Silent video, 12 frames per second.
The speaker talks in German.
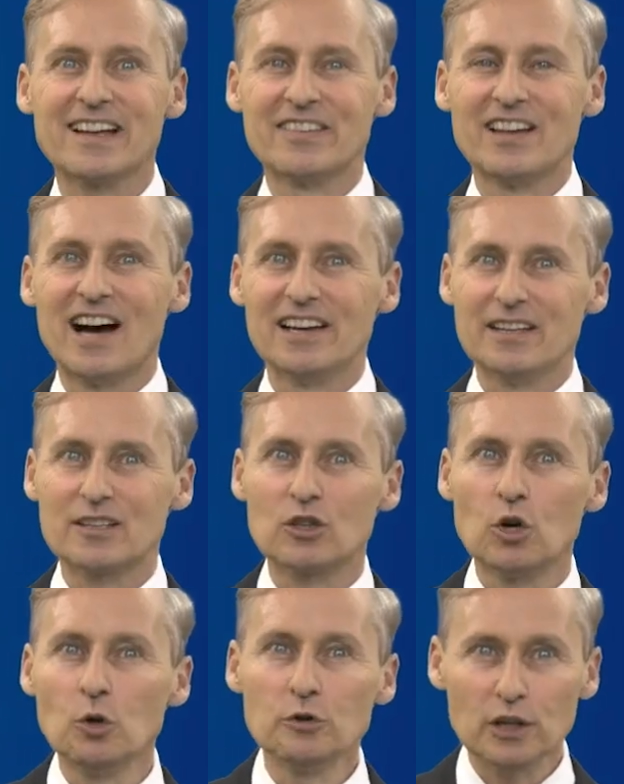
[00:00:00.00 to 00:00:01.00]
an alle
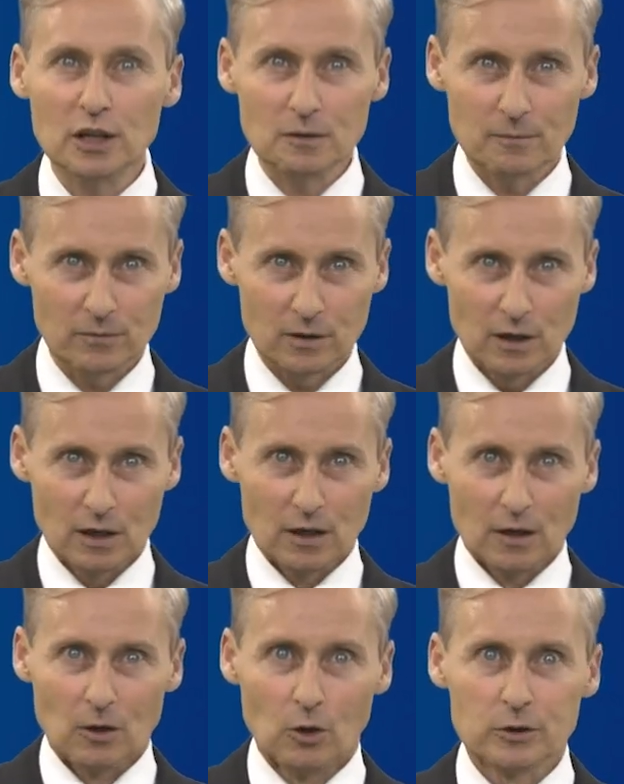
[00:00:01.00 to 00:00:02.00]
Kunden
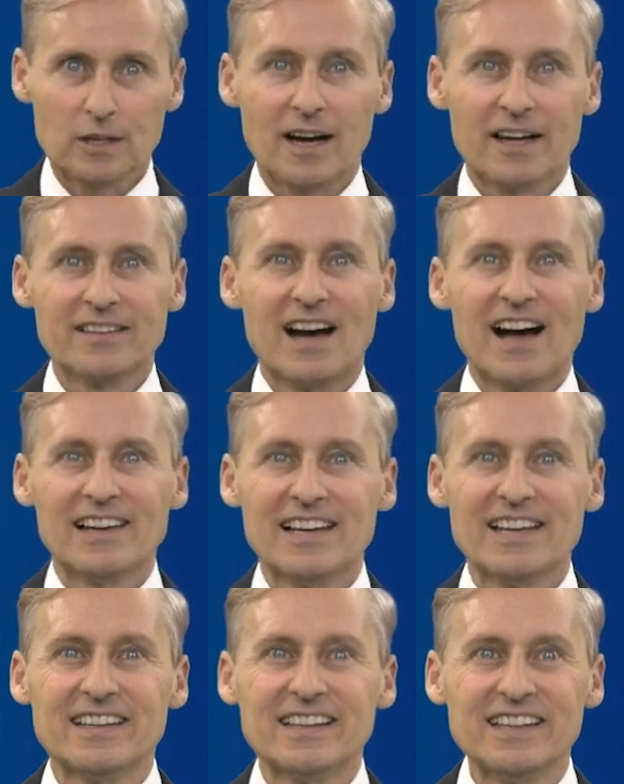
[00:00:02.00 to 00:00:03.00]
oder an
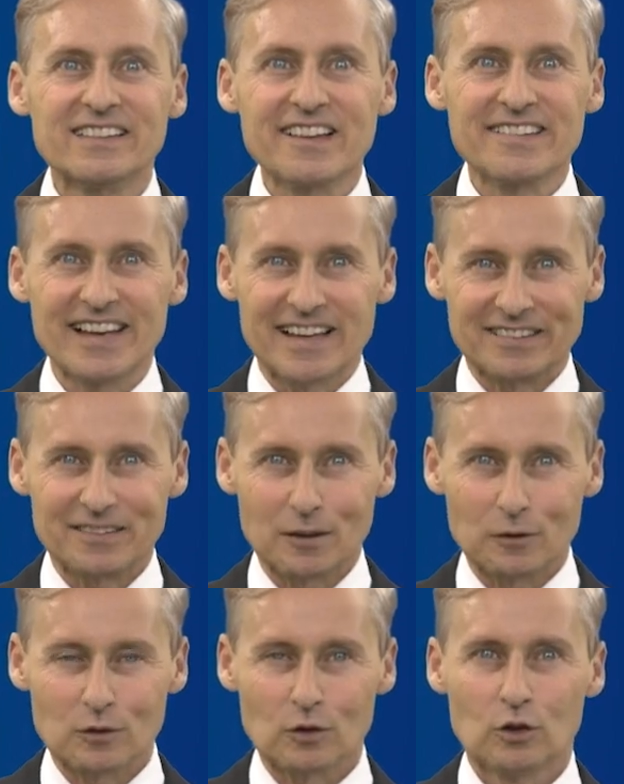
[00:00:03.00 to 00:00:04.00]
alle
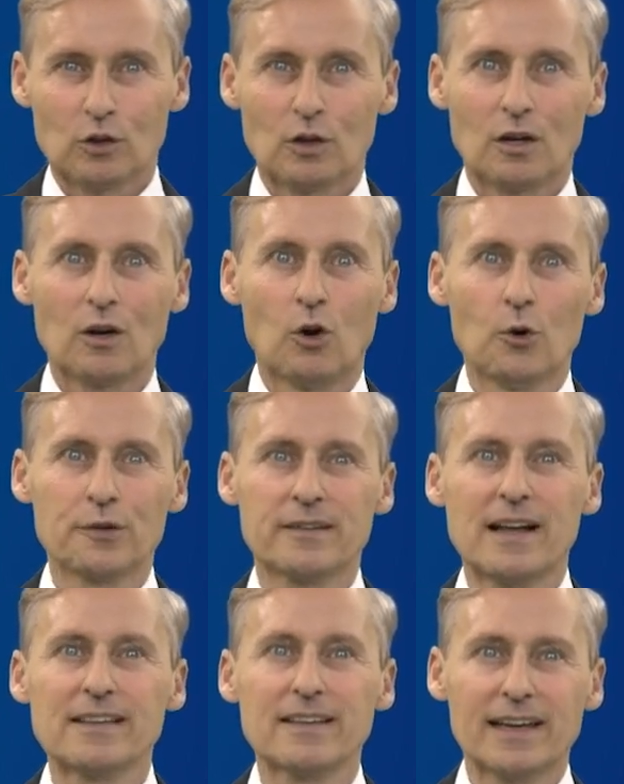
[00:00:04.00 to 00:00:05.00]
Interessenten. Kostet halt